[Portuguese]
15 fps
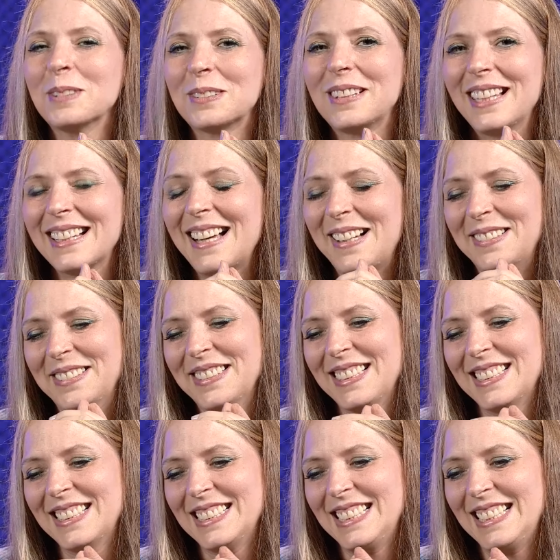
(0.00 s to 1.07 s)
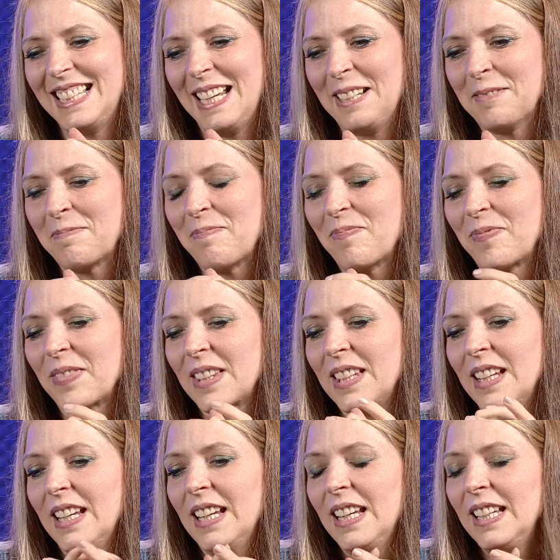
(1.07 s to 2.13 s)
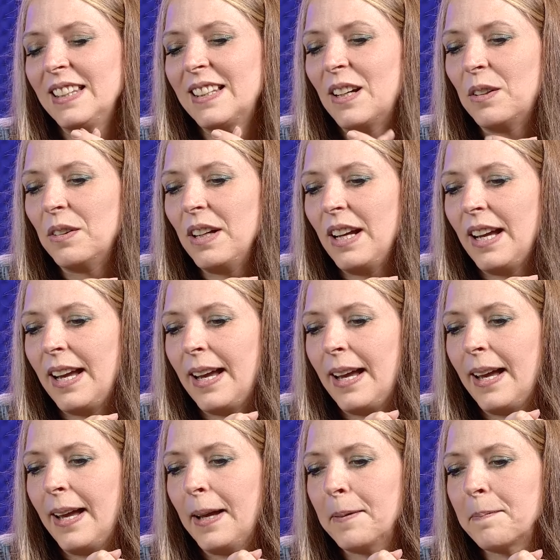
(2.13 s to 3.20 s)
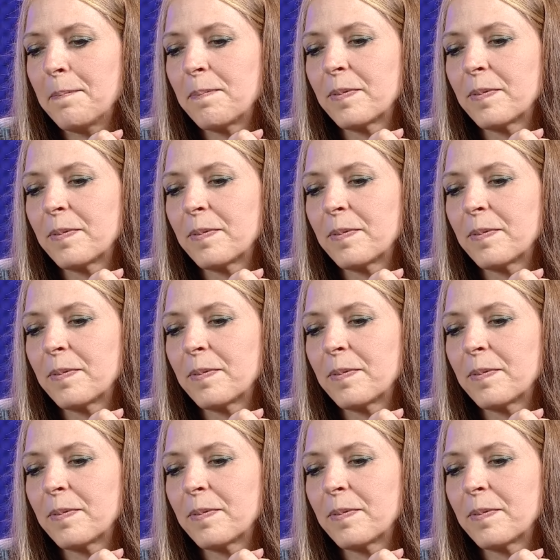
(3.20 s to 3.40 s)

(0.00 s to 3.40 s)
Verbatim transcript: muito legal que a gente tem. Então, é,